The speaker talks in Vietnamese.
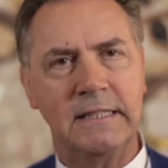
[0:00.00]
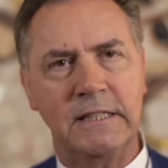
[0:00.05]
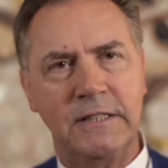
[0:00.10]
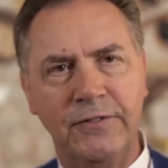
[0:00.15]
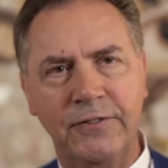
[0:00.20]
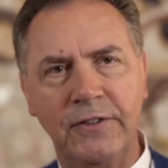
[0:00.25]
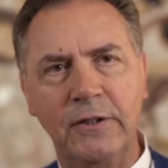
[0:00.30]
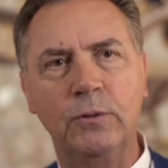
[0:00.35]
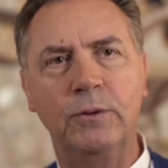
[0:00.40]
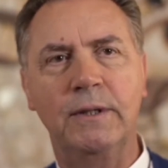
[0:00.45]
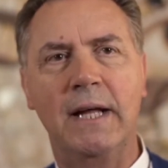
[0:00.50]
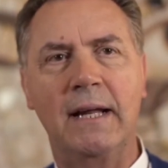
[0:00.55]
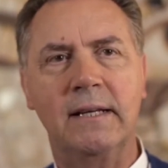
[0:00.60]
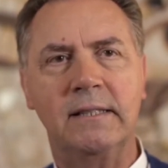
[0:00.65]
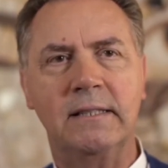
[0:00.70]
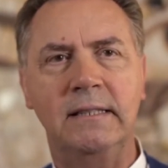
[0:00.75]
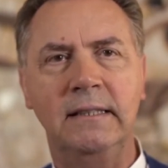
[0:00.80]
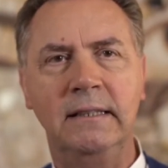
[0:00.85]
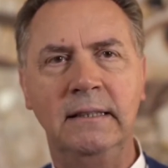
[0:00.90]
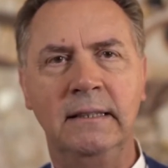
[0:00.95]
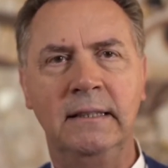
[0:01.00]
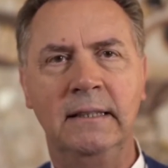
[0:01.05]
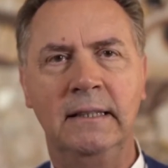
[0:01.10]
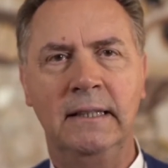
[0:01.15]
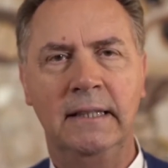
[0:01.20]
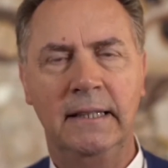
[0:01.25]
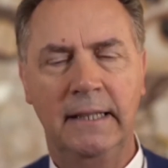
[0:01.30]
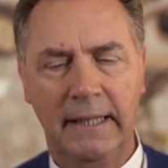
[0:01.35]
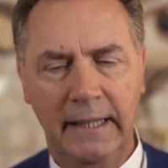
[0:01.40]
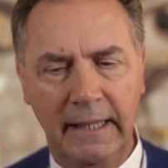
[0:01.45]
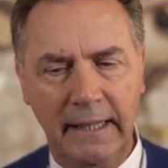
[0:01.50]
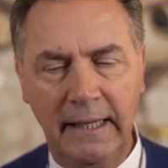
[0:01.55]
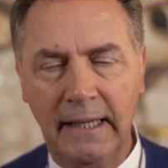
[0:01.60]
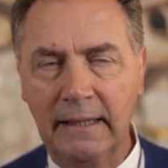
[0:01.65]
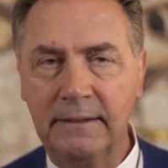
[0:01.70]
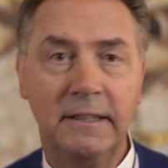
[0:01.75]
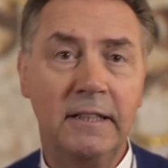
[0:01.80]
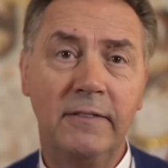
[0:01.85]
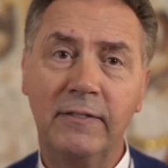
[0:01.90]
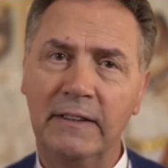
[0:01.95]
bắt đầu trở thành mờ nhạt
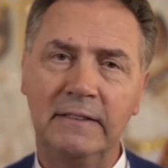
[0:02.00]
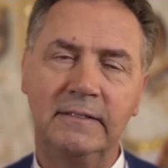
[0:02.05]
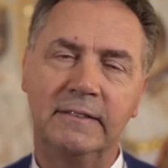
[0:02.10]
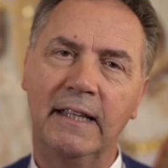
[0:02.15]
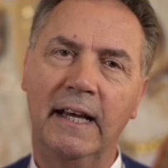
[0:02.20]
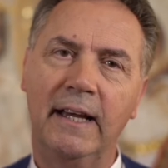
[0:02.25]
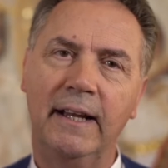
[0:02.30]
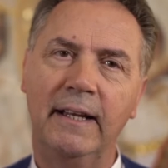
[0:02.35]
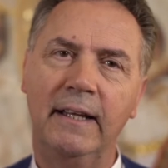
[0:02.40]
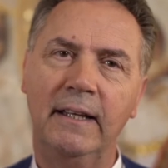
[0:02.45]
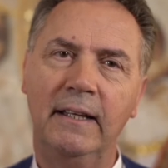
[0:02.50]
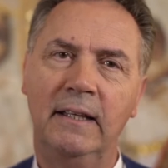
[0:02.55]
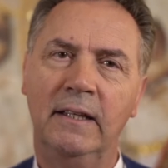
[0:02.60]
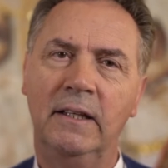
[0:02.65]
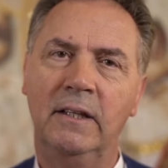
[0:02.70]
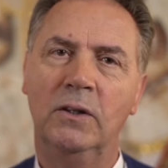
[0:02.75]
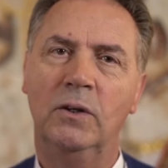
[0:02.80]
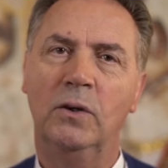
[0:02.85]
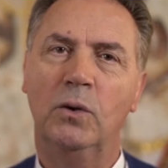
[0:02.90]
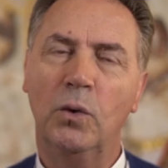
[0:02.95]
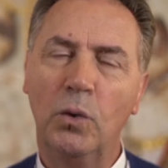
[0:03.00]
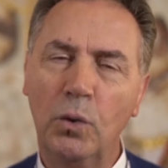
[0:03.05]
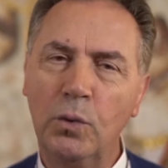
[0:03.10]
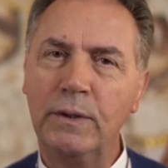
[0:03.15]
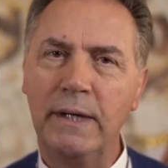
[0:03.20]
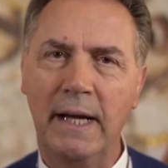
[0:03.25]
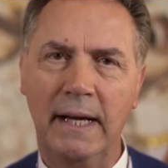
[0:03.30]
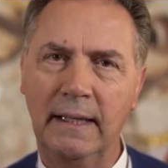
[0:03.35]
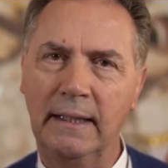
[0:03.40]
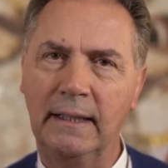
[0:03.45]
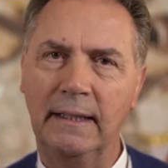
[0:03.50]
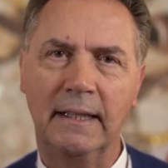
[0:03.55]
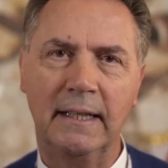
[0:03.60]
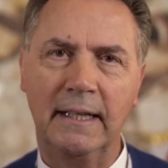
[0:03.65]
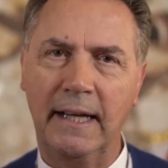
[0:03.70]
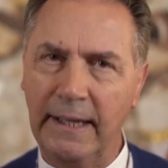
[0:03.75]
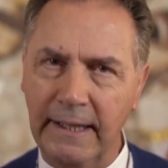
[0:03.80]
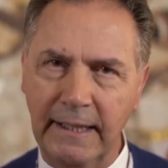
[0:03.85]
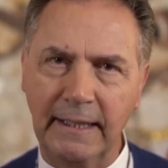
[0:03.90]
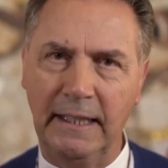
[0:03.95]
và trở thành một bức biến
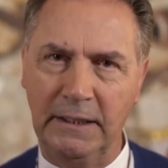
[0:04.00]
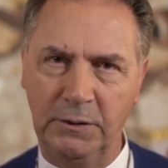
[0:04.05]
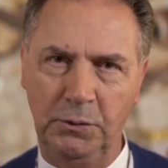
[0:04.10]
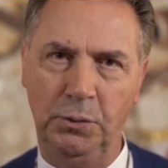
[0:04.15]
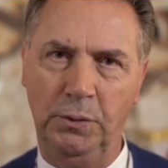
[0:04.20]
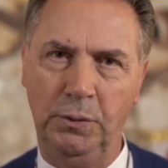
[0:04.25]
họa.